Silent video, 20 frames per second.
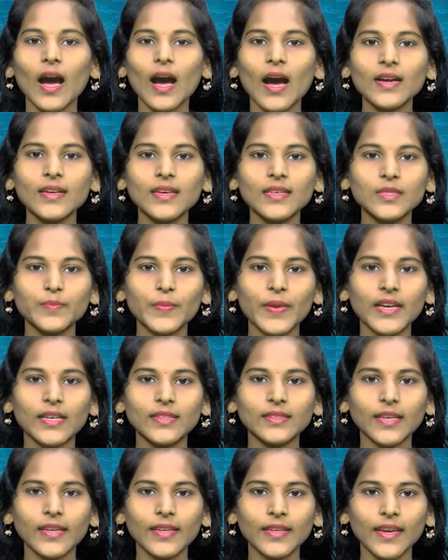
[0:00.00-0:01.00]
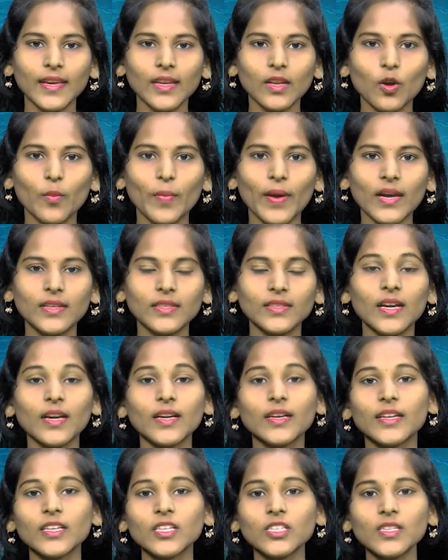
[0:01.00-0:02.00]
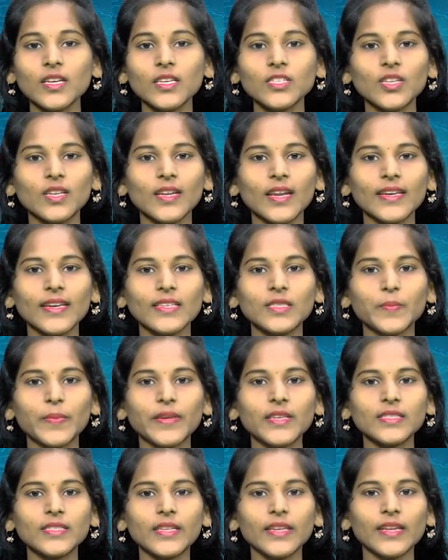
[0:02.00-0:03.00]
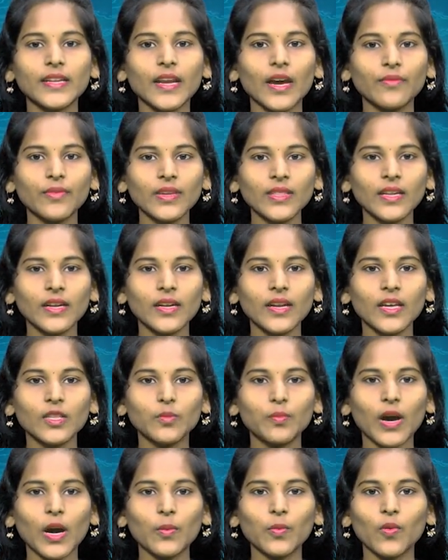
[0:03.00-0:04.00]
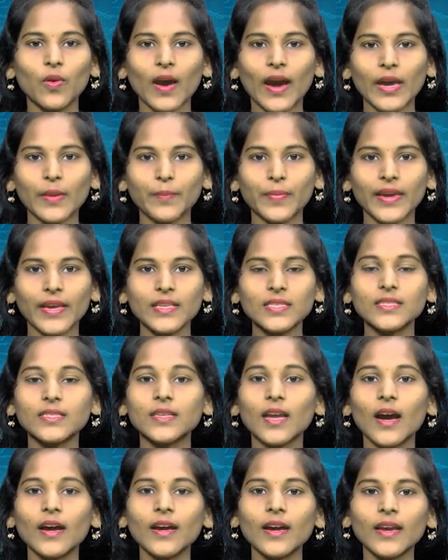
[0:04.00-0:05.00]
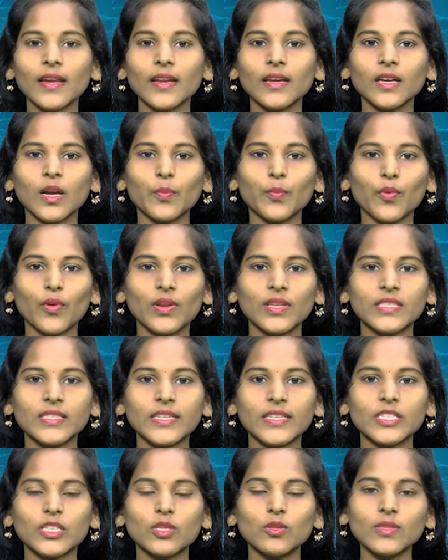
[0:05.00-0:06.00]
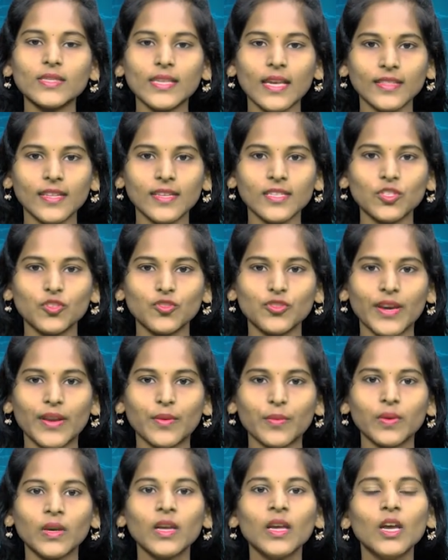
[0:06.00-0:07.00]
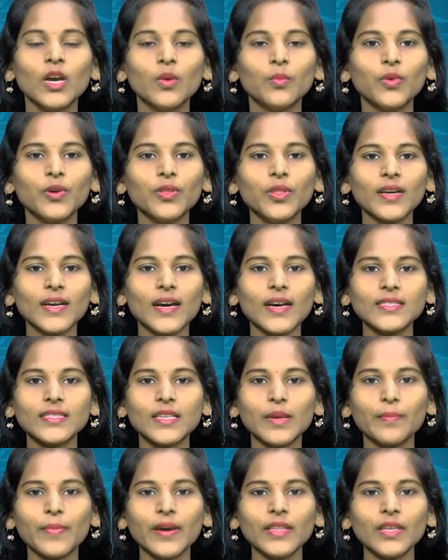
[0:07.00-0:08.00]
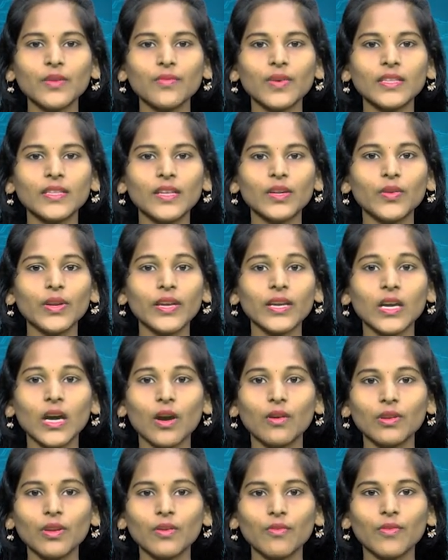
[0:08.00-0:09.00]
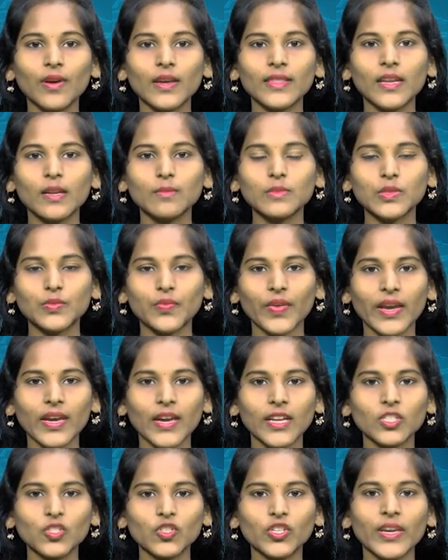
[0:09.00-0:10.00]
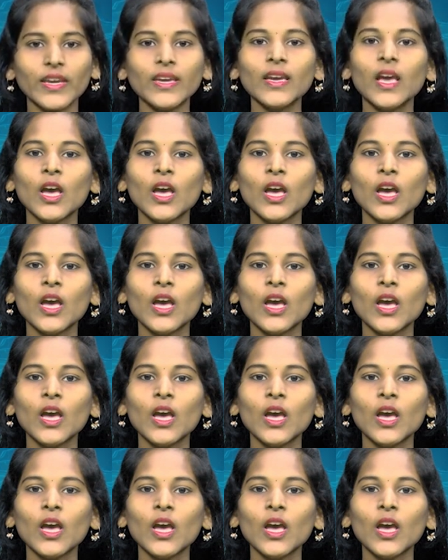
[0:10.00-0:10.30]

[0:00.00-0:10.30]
ఆకస్మిక తనిఖీల్లో భాగంగా కృష్ణా జిల్లా ఎస్పీ శ్రీ రవీంద్రనాథ్ బాబు ఐపీఎస్ నాగాయలంక పోలీస్ స్టేషన్ను సందర్శించారు ముందుగా సిబ్బంది వద్ద నుండి గౌరవ వందనం స్వీకరించి